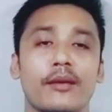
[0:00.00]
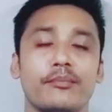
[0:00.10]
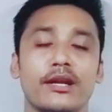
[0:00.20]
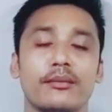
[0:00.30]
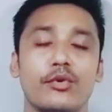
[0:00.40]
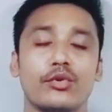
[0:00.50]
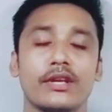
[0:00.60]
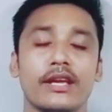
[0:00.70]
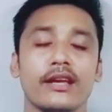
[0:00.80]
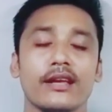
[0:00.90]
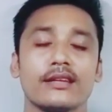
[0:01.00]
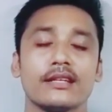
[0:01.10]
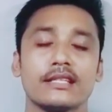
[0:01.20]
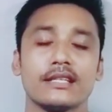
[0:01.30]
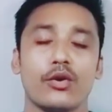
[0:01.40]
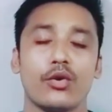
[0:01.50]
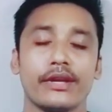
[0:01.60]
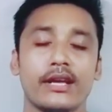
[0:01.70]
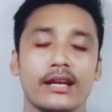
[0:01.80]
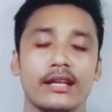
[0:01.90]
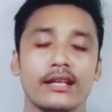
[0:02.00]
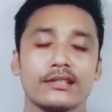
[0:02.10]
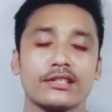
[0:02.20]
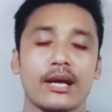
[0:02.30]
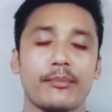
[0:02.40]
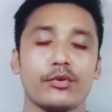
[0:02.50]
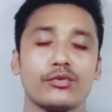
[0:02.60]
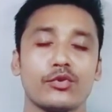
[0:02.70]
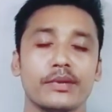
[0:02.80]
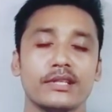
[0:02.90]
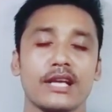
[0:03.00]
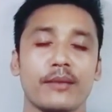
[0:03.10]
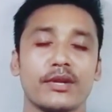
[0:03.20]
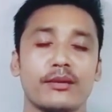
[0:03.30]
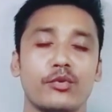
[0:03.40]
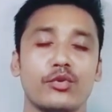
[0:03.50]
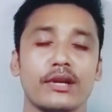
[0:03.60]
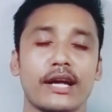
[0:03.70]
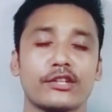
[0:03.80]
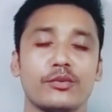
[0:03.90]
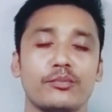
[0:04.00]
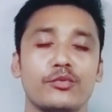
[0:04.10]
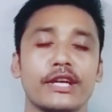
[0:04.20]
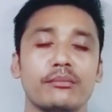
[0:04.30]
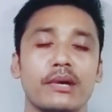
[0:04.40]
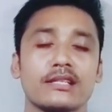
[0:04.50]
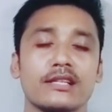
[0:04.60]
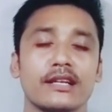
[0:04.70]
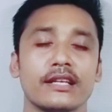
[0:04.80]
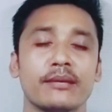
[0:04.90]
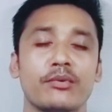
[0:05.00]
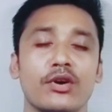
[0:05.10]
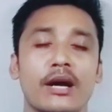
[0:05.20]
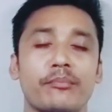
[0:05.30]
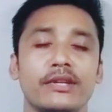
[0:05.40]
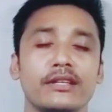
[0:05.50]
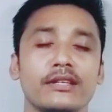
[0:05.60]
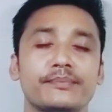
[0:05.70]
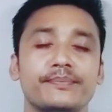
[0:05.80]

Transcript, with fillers: আপনার মনকে ওইখানে স্থাপন করবেন যে আপনার মন একদম বুকের মাঝখানে এবং আপনি